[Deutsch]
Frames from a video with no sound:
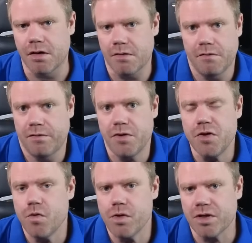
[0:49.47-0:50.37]
Für die
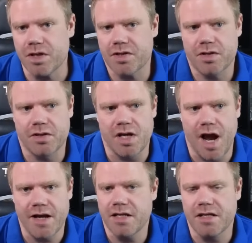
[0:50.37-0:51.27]
Jugend ist,
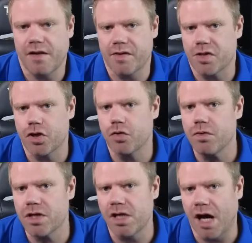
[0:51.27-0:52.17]
hängen die teilweise
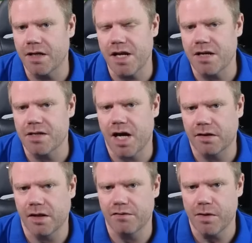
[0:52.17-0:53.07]
stundenlang jeden
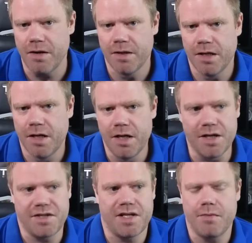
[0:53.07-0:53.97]
Tag davor.
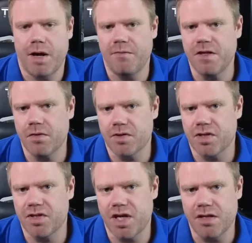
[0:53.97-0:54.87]
Ich selber habe Videos
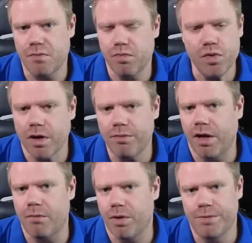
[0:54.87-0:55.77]
gesehen, die pure
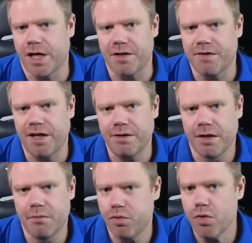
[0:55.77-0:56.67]
Propaganda waren,
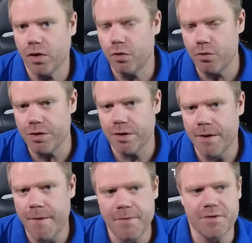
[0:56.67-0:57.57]
pure Lügen
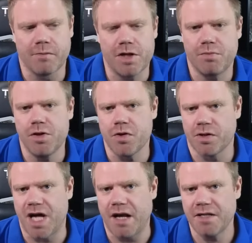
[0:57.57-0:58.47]
zum Beispiel ein
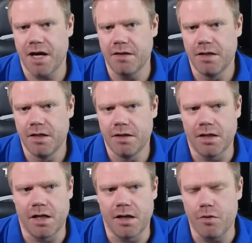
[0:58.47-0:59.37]
Jordanier,
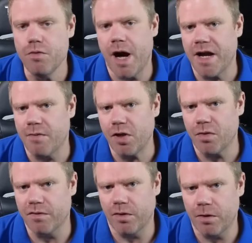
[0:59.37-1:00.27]
äh, über eine
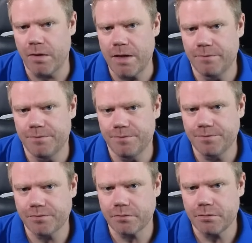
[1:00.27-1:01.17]
Million Follower,
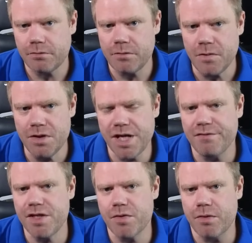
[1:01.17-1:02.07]
der ein
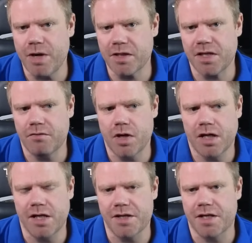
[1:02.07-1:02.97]
Video gemacht hat, wo er
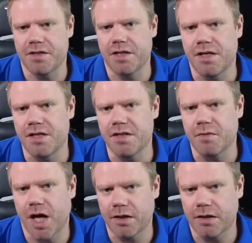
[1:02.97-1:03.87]
erklärt hat, diesem
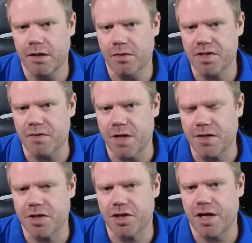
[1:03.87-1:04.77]
Krankenhaus im
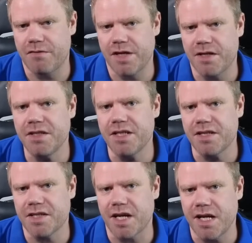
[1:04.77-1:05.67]
Gazastreifen hätten die
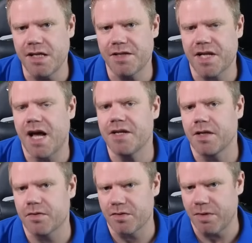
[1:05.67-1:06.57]
Israelis
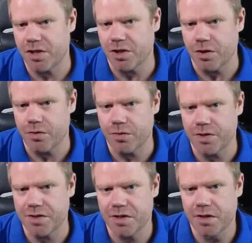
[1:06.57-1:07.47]
1000 Menschen
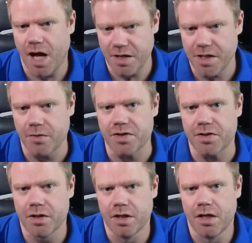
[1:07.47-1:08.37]
getötet.
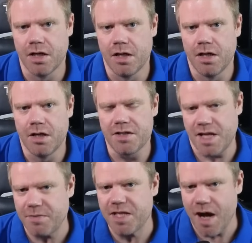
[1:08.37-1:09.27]
1000.
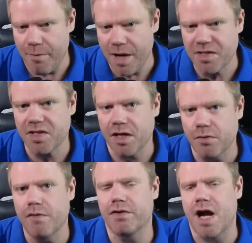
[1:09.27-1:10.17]
Selbst die Hamas hat
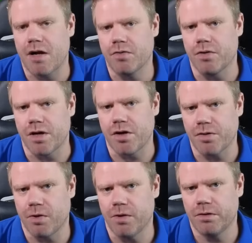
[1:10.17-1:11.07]
nur von 800
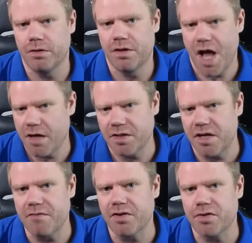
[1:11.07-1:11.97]
gesprochen. Er hat es
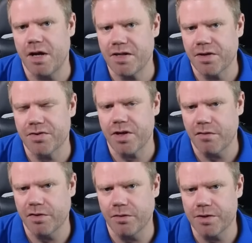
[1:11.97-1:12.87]
einfach zu 1000
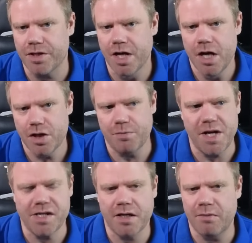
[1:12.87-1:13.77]
aufgerundet.
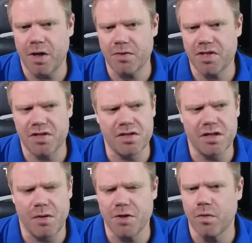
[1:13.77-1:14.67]
Später kam raus, dass es,
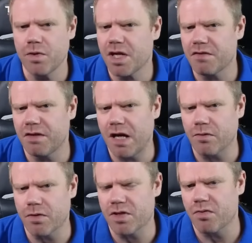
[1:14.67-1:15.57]
glaube ich, 100 waren
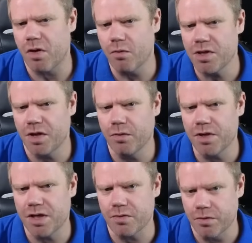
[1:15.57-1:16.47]
oder sogar unter
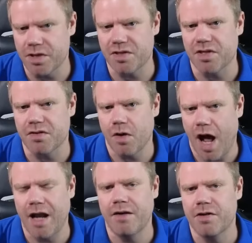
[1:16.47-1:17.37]
100 und dass es
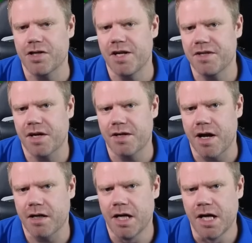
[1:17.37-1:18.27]
aller Wahrscheinlichkeit
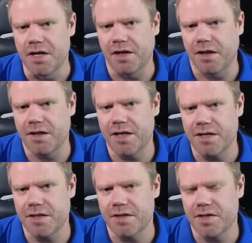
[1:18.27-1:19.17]
nach eine
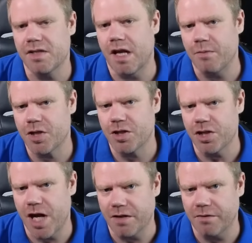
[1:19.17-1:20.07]
Rakete des islamischen
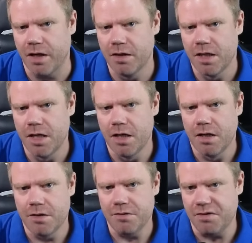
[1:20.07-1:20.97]
Dschihad war.
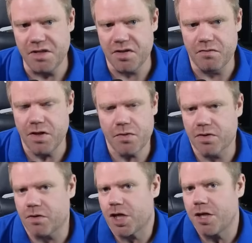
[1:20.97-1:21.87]
Dieses Video
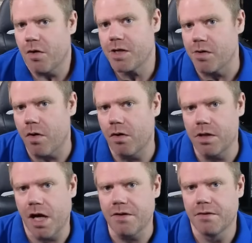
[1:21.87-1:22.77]
ist wahrscheinlich heute noch online.